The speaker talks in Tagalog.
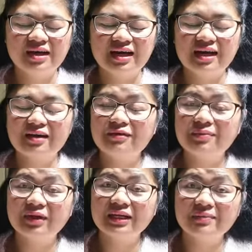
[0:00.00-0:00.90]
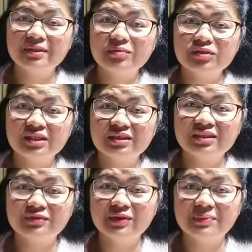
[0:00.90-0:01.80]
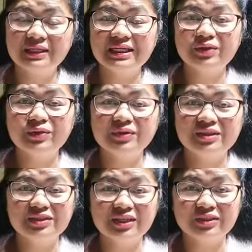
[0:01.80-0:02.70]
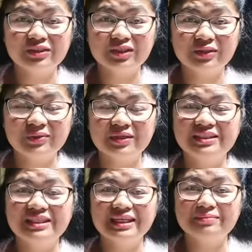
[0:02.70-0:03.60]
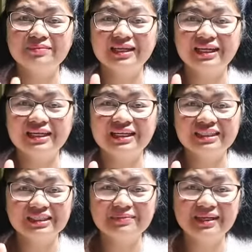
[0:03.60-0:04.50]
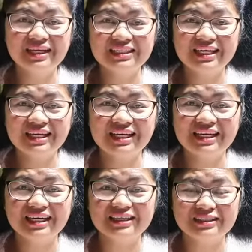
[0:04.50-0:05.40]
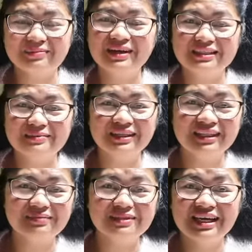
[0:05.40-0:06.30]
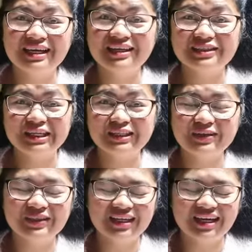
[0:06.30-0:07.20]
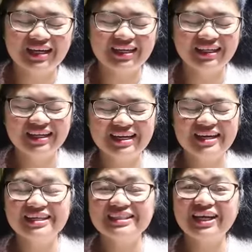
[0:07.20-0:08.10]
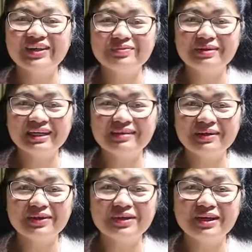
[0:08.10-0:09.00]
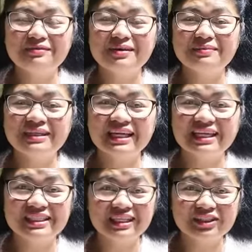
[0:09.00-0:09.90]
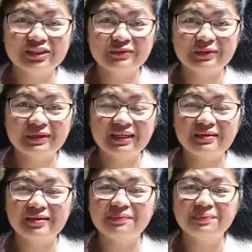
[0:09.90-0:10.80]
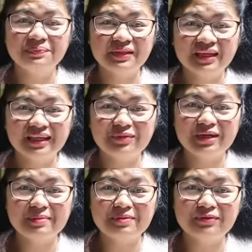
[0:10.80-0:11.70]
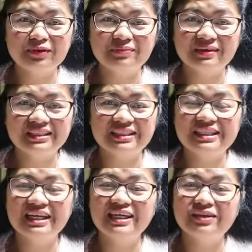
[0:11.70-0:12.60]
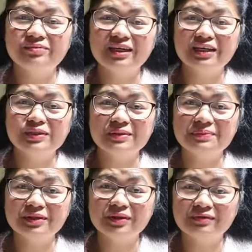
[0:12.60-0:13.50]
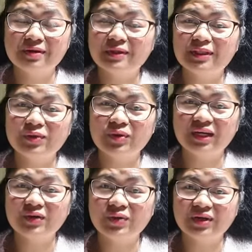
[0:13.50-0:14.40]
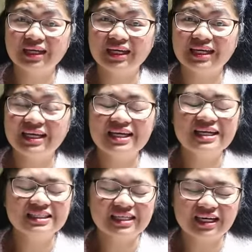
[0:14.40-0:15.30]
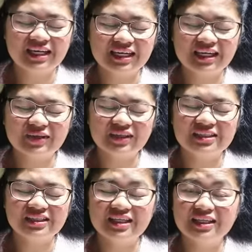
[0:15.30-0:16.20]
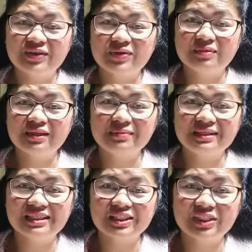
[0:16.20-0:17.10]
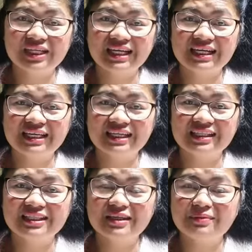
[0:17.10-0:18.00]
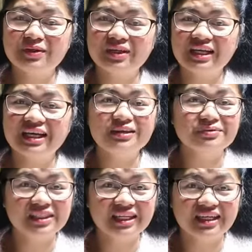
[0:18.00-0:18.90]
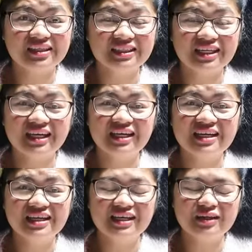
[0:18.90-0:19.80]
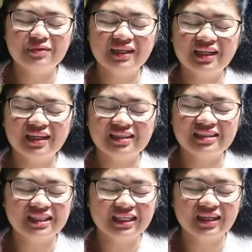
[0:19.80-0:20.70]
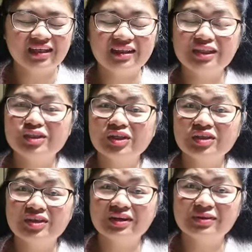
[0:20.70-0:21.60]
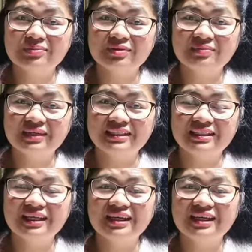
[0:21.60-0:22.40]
Ang afa mo ay na-meet mo sa Christian Filipina. Congratulations sa iyo at sa mga sa mga sa sa mga sa mga taga shout out diha. sa inyong mga meron ng AFAM ng dahil sa Christian Filipina. And we're happy for you best. At sana yung mga kausap ninyong AFAM at okay okay. Sana iyan na yung destiny niyo. Be the best that you can at isipin niyo na lang if siya, siya. If hindi, is hindi. At enjoy niyo lang yung moment.